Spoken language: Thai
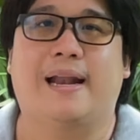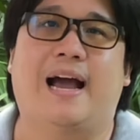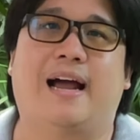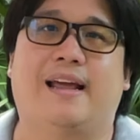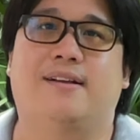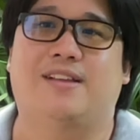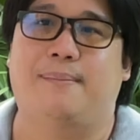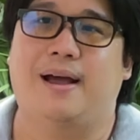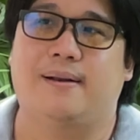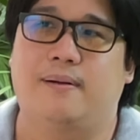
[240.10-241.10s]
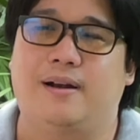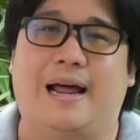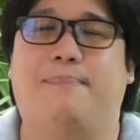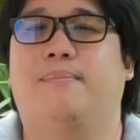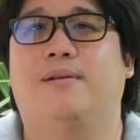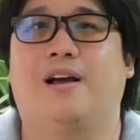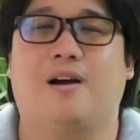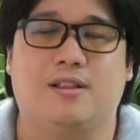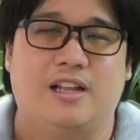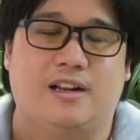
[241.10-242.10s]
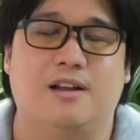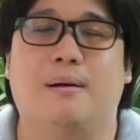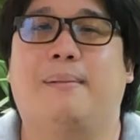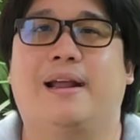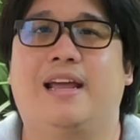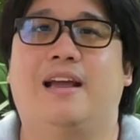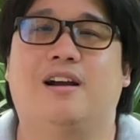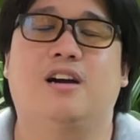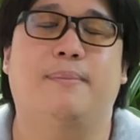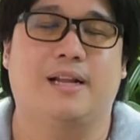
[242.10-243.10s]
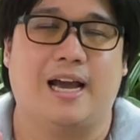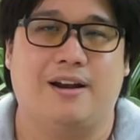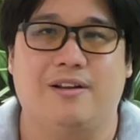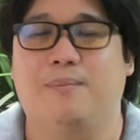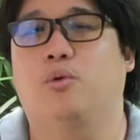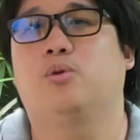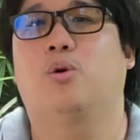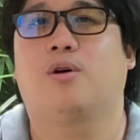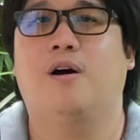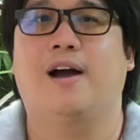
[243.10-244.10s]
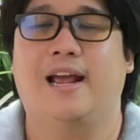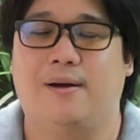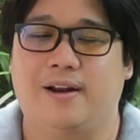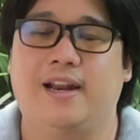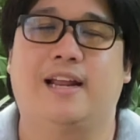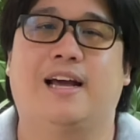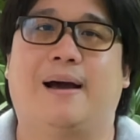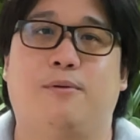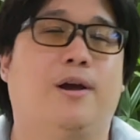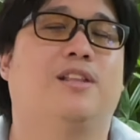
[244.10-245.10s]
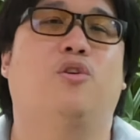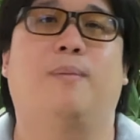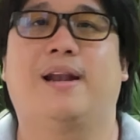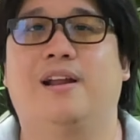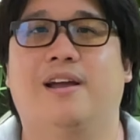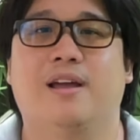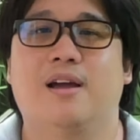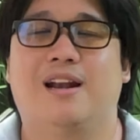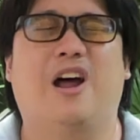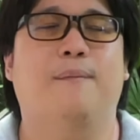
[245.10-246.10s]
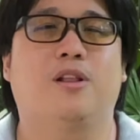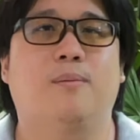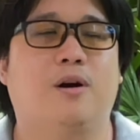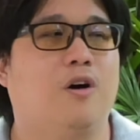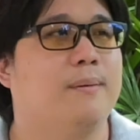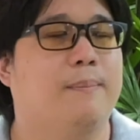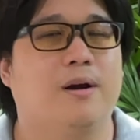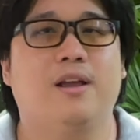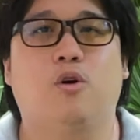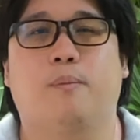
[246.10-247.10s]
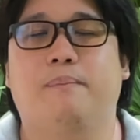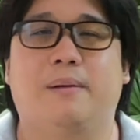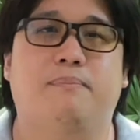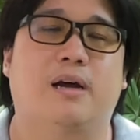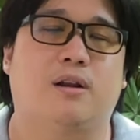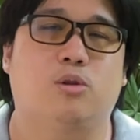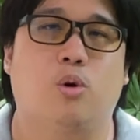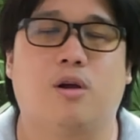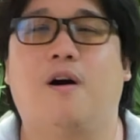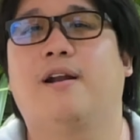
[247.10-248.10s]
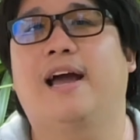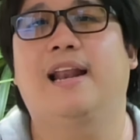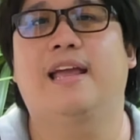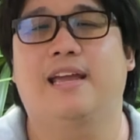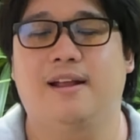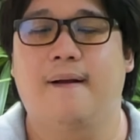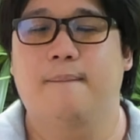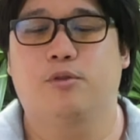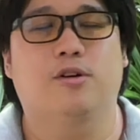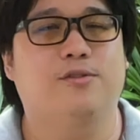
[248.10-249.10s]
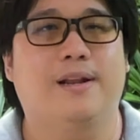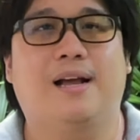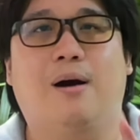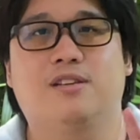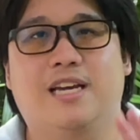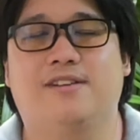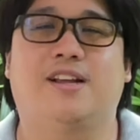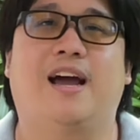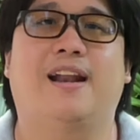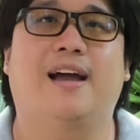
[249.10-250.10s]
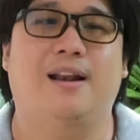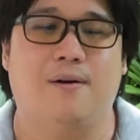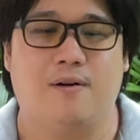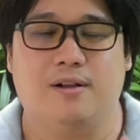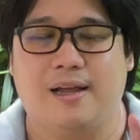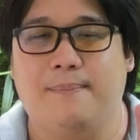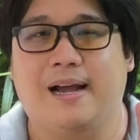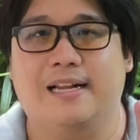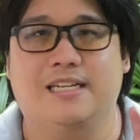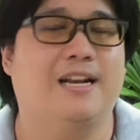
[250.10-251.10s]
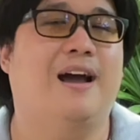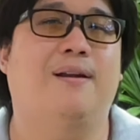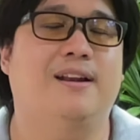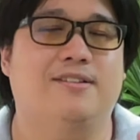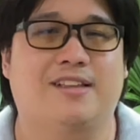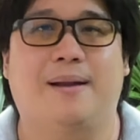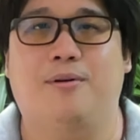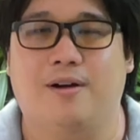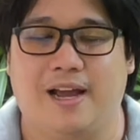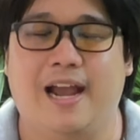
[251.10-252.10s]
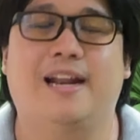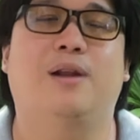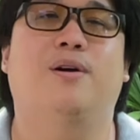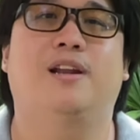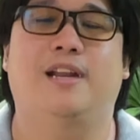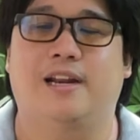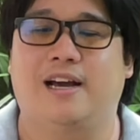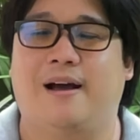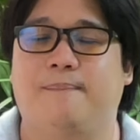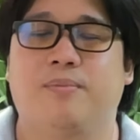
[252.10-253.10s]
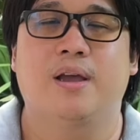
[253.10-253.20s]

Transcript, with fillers: ปลายทางเนี่ยสามารถดับแล้วก็ติดขึ้นมาใหม่ได้เองก็คือเป็นการรีบูตตัวกล้องให้เรานั่นเองนะครับโดยอัตโนมัติเลย เราไม่ต้องมาคอยแบบเอ้ยกดปิดเปิดตัวกล้องหน้าอะไรอย่างนี้ ตัวสวิตช์เขาเช็คสถานะ แล้วก็ทำการชัดดาวและรีสตาร์ทพอร์ตให้ได้ด้วยนั่นเองนะครับ